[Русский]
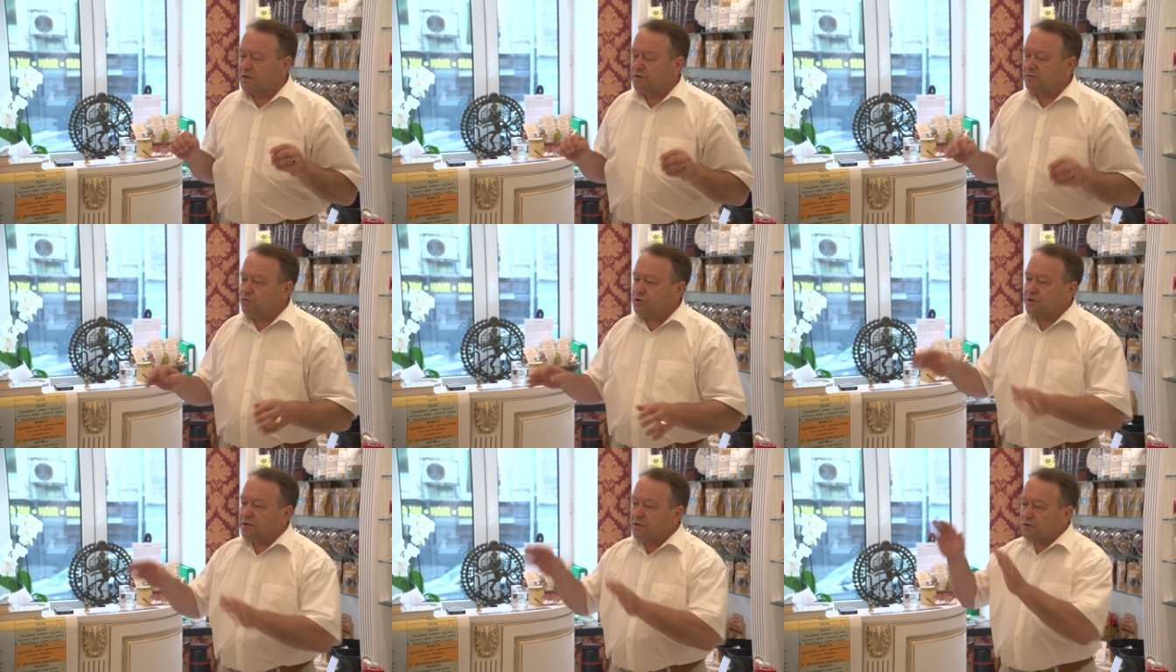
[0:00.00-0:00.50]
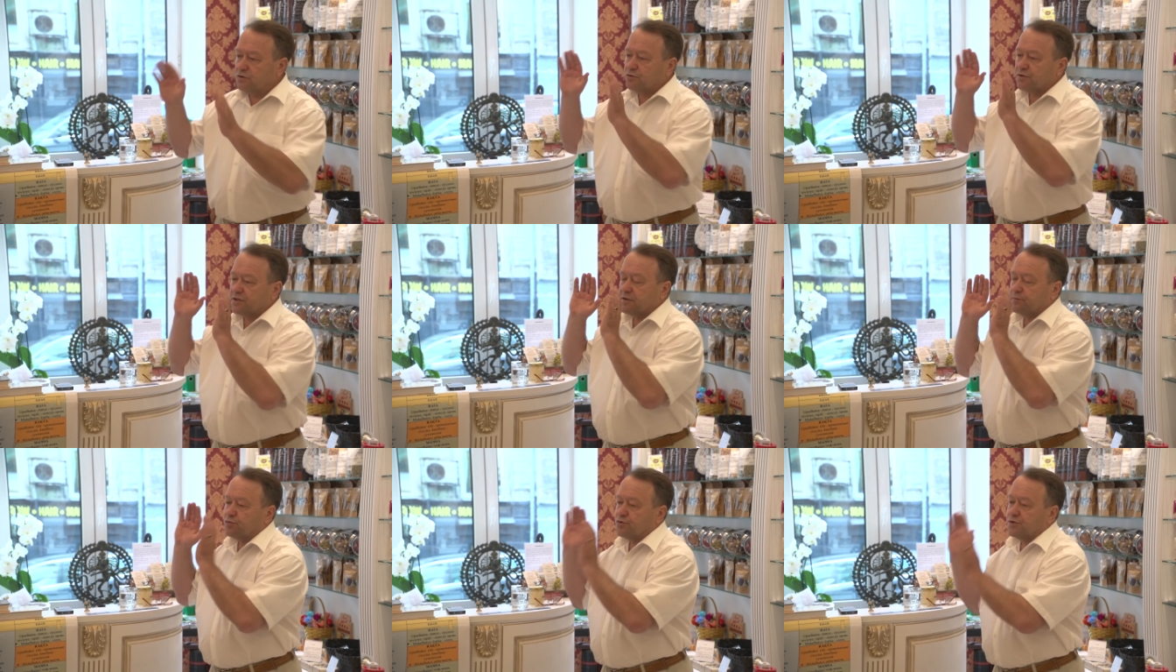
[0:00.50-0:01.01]
вот
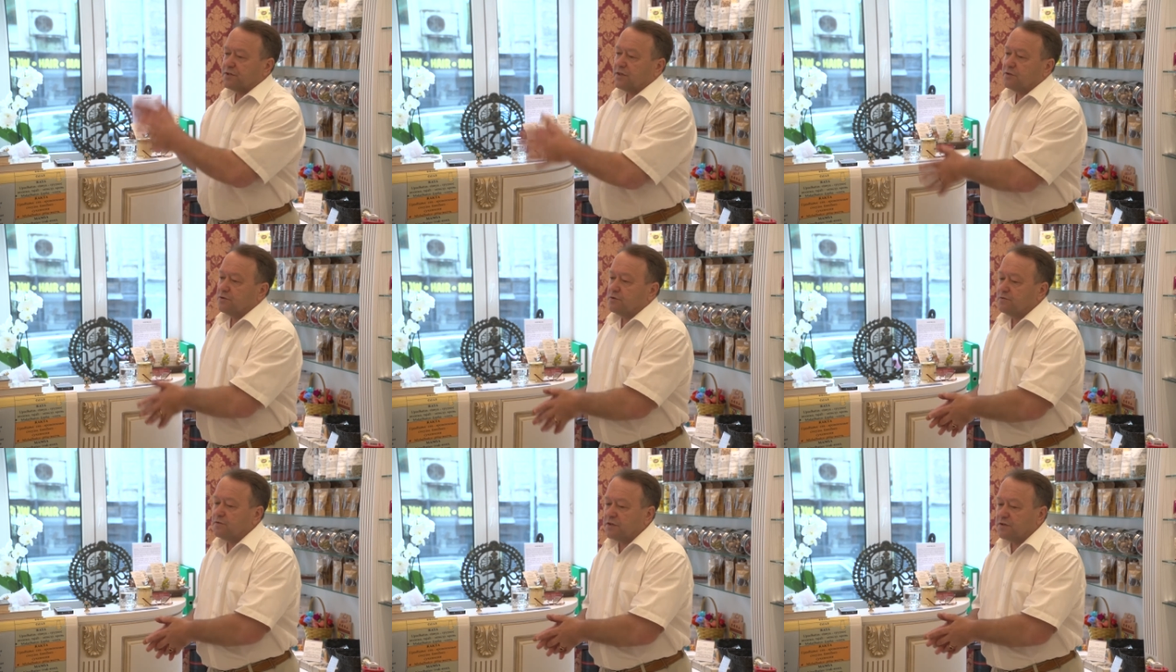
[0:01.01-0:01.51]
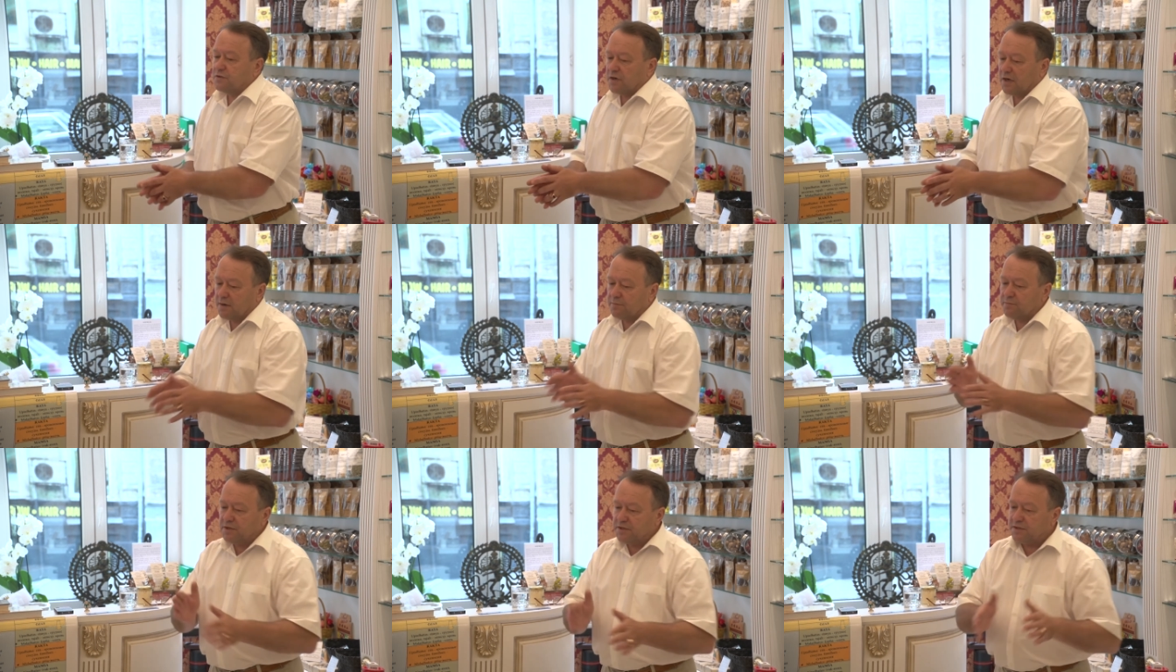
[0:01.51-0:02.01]
индусы пусть аюрведу,
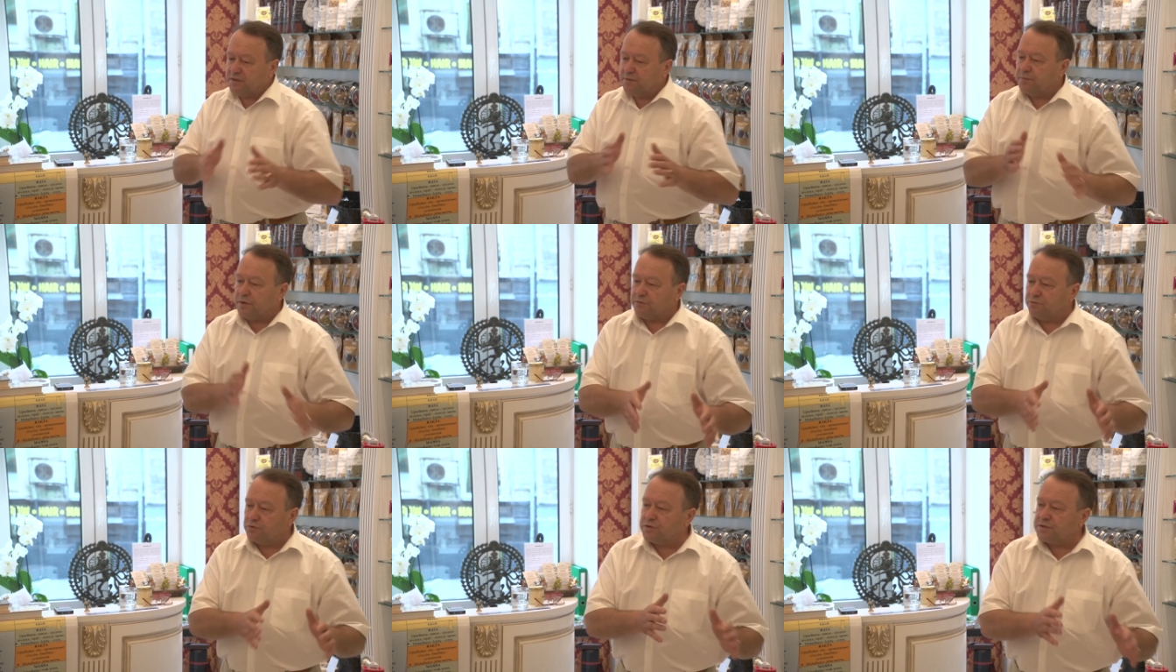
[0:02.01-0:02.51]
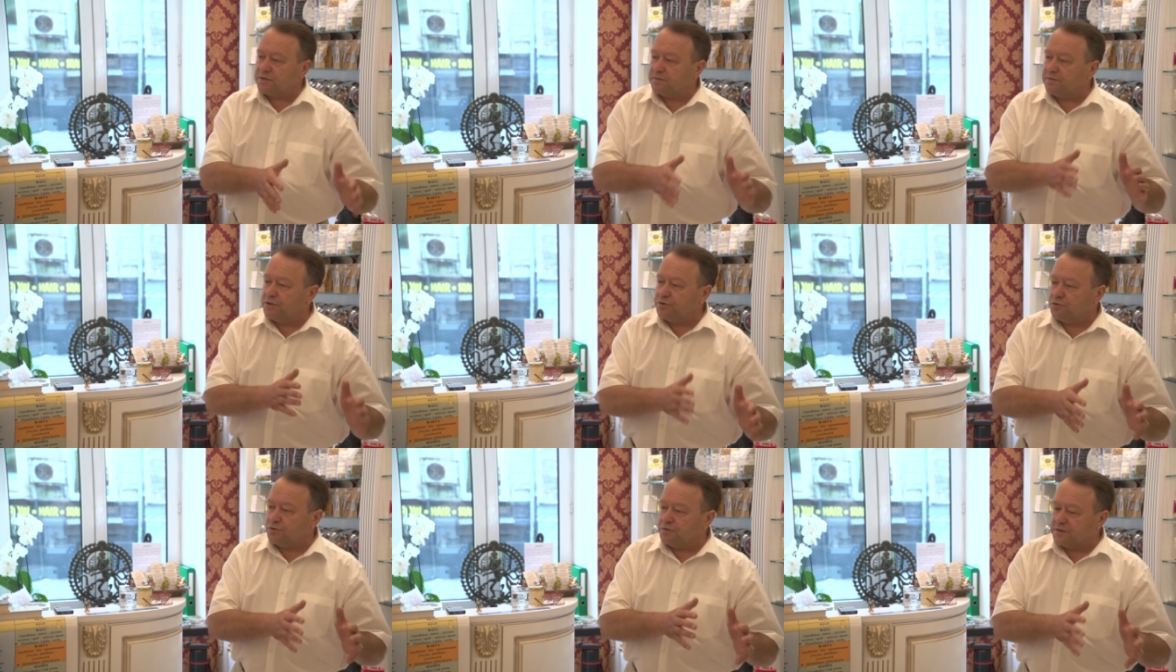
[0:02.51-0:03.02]
а мы типа вот
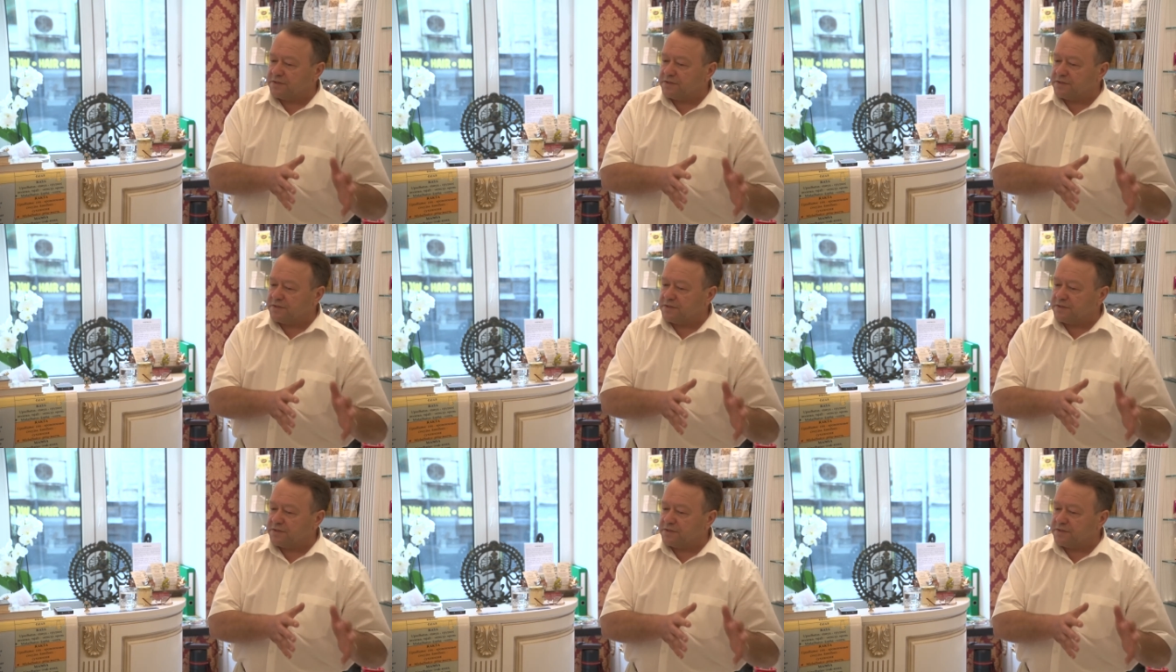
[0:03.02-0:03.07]
свое,